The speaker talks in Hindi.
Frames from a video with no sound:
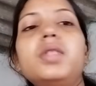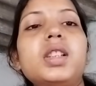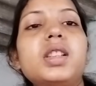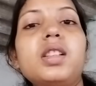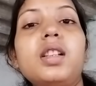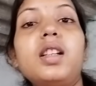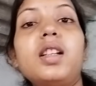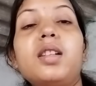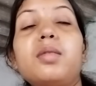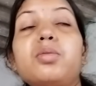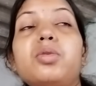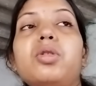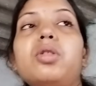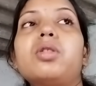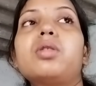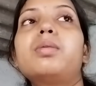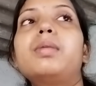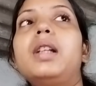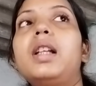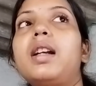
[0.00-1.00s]
इसलिए हम
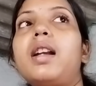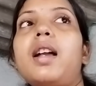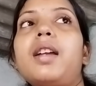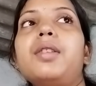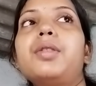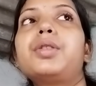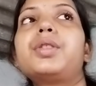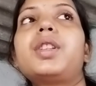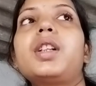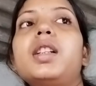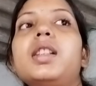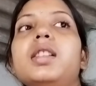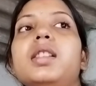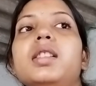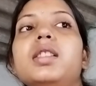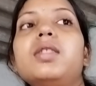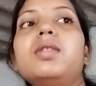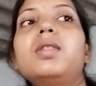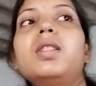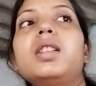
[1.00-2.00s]
दोनों में लड़ाई होता है
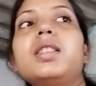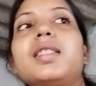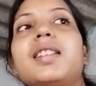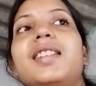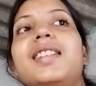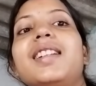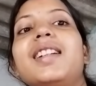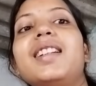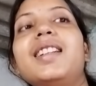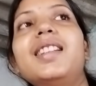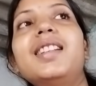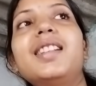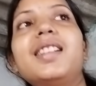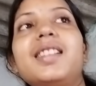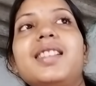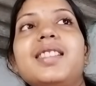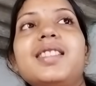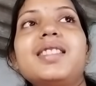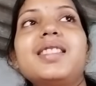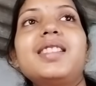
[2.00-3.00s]
वजह यही है